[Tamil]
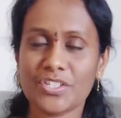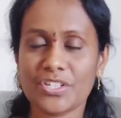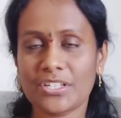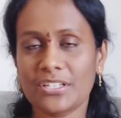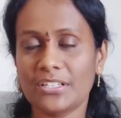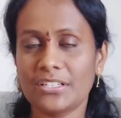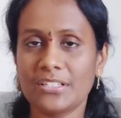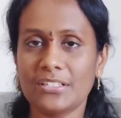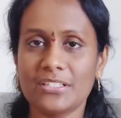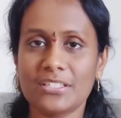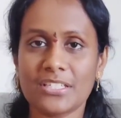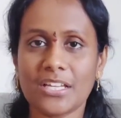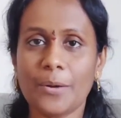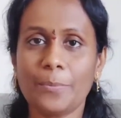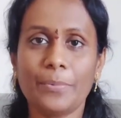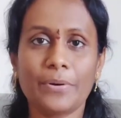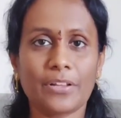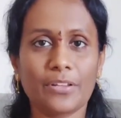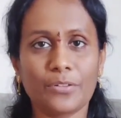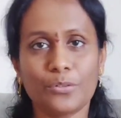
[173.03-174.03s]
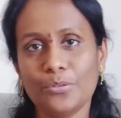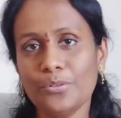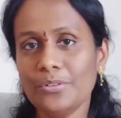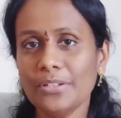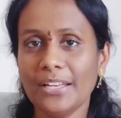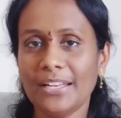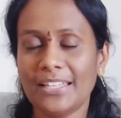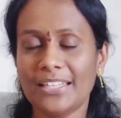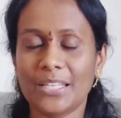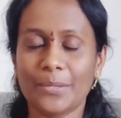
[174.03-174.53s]
வச்சு சாப்பிட்றதுக்கும்
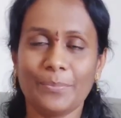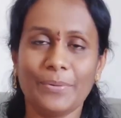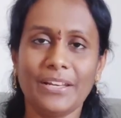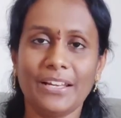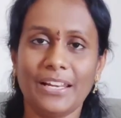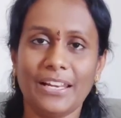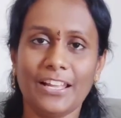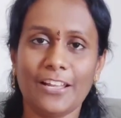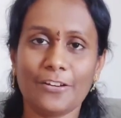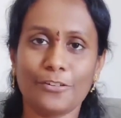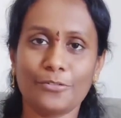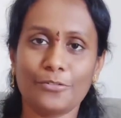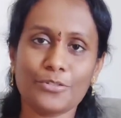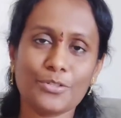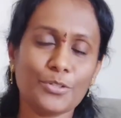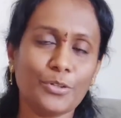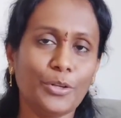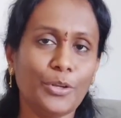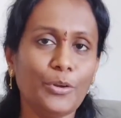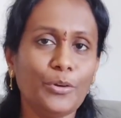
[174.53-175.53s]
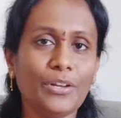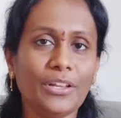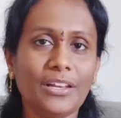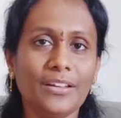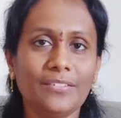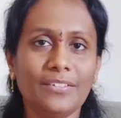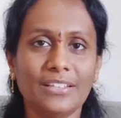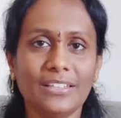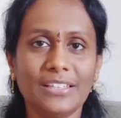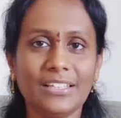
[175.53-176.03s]
எல்லாத்துக்குமே நல்லாயிருக்கும் ஸோ நியூட்டலா
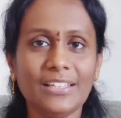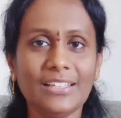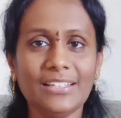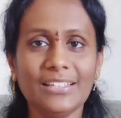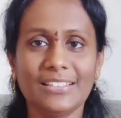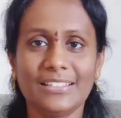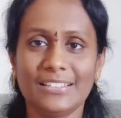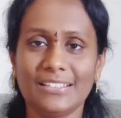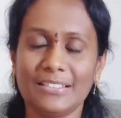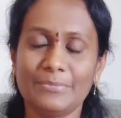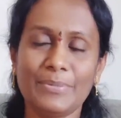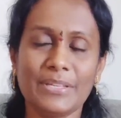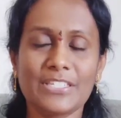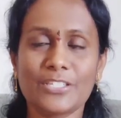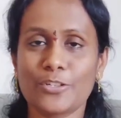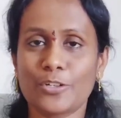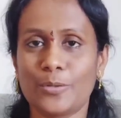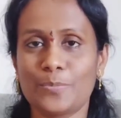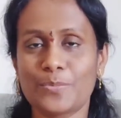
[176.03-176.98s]
வந்து பெஸ்ட்